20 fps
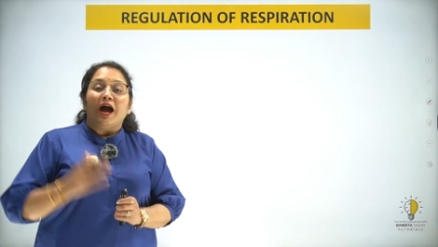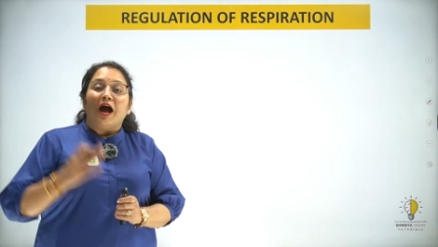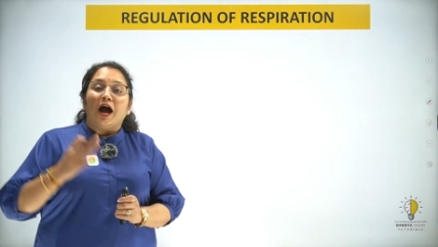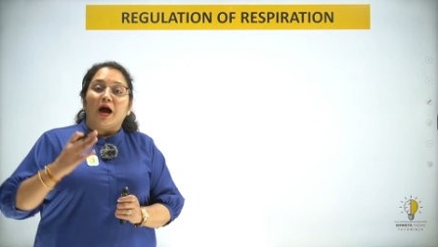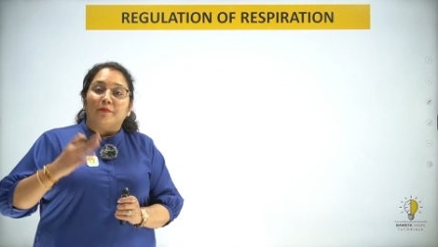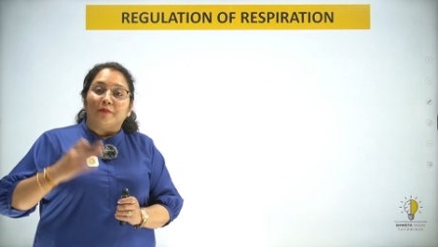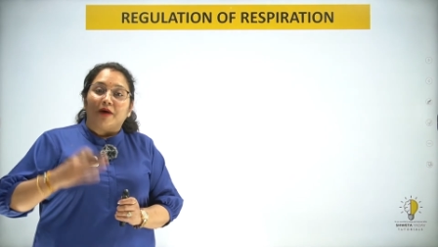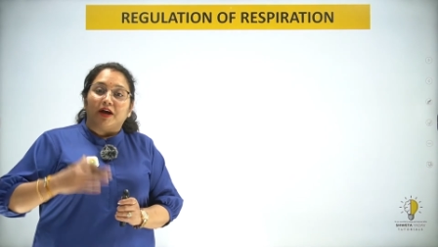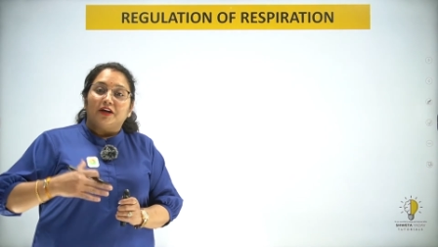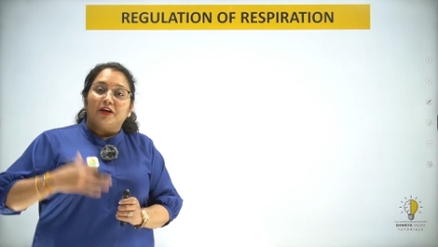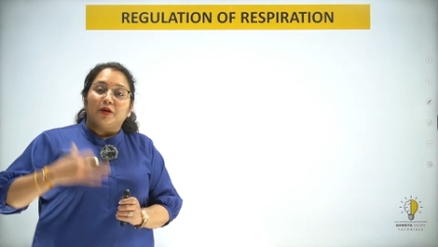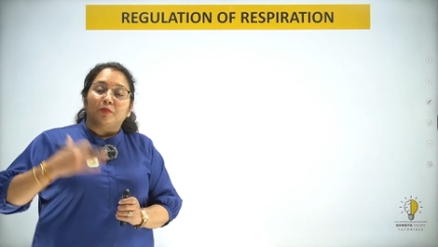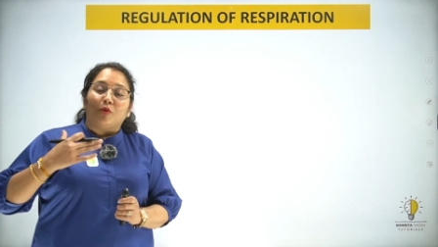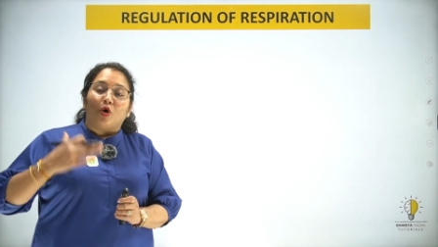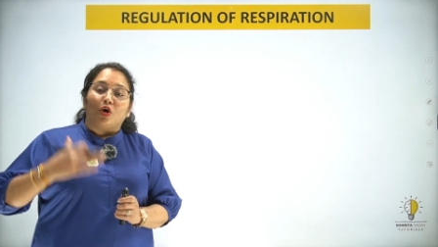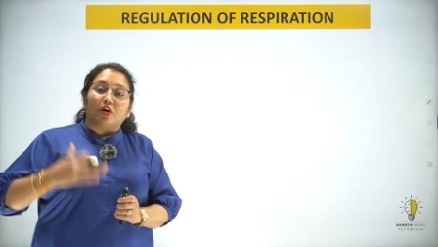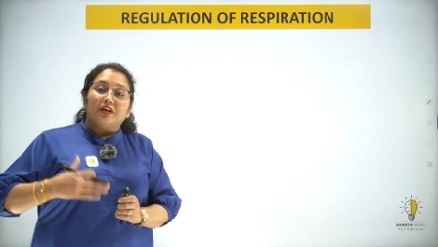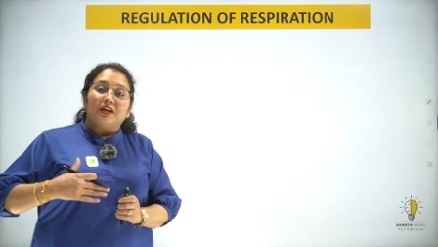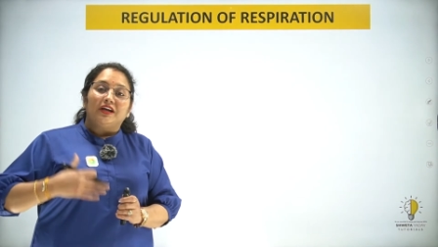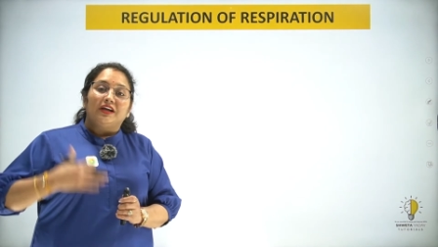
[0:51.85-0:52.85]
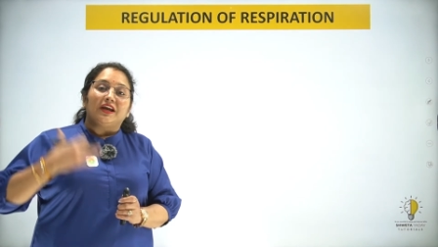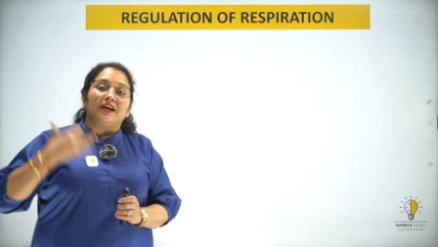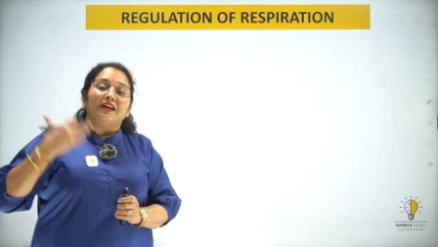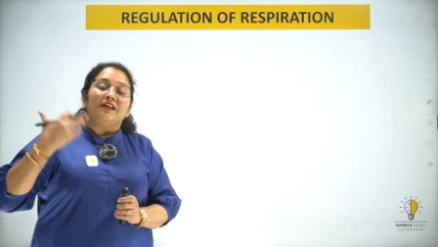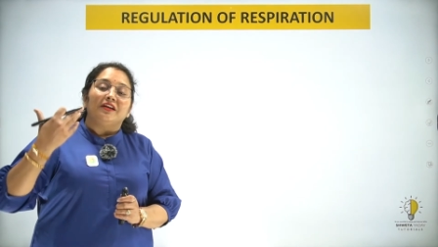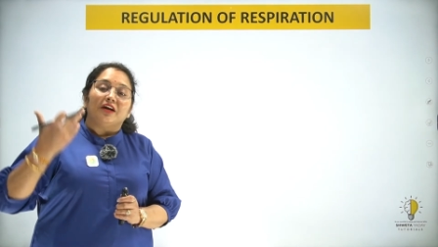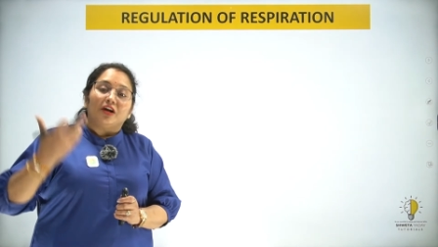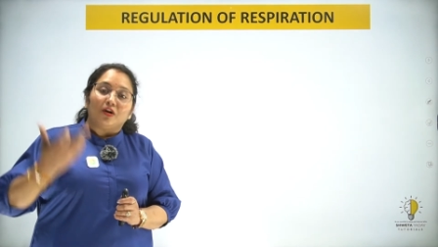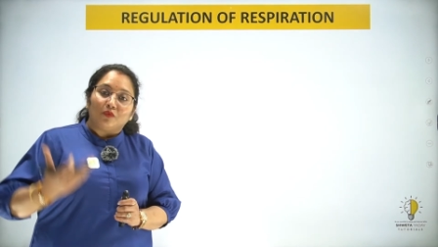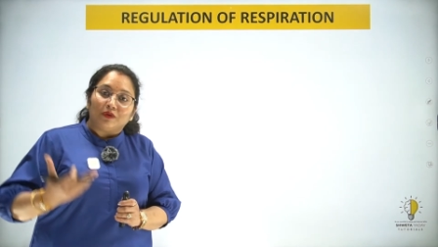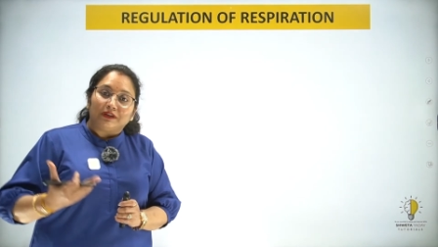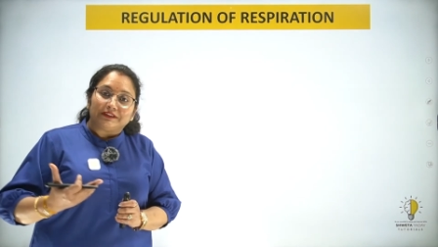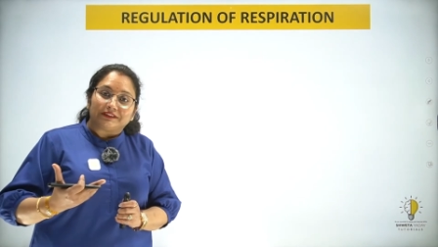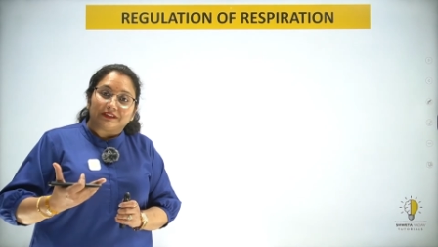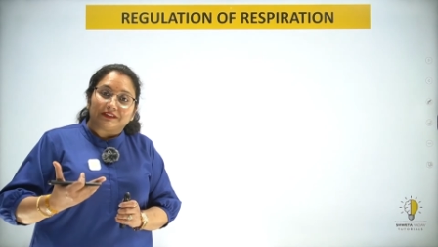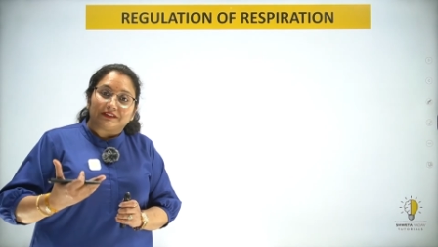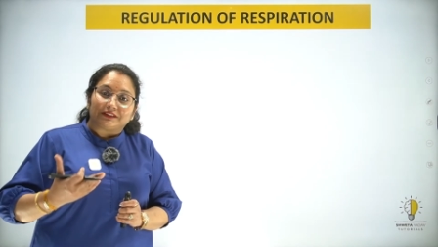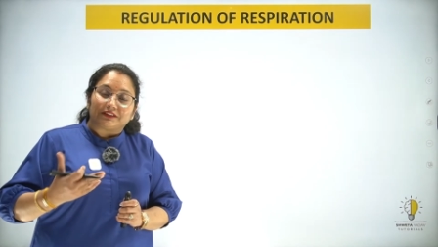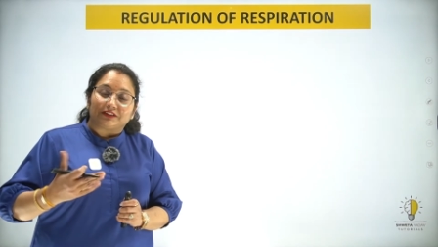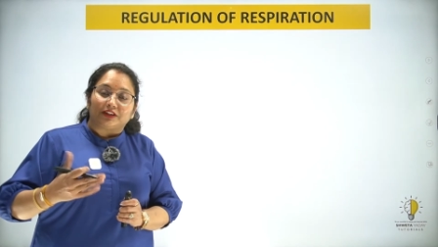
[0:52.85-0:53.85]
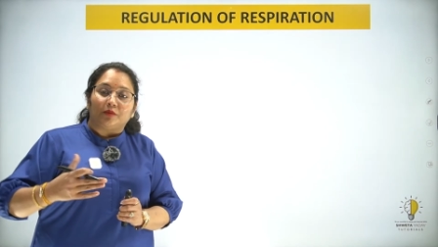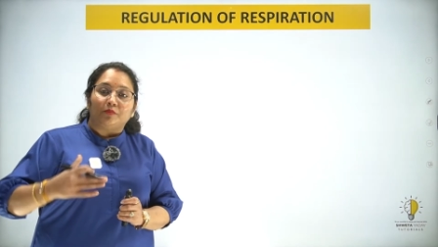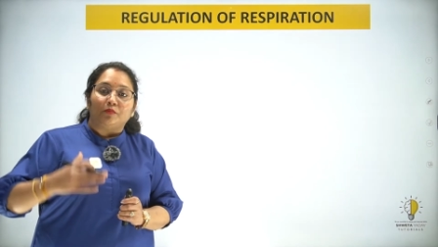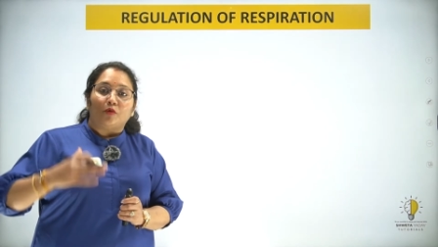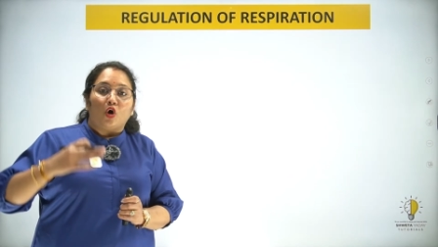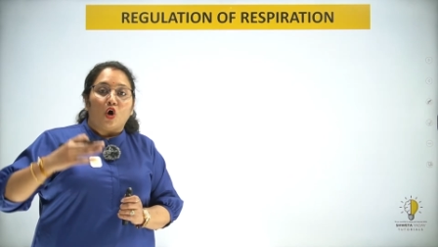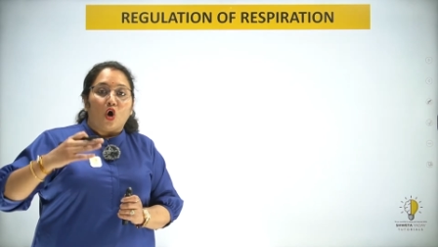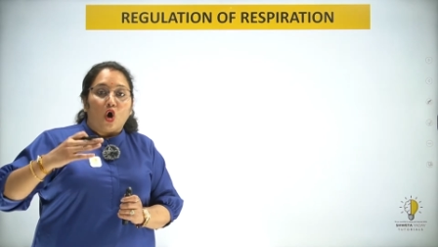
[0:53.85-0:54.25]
हमारी बॉडी के नर्वस सिस्टम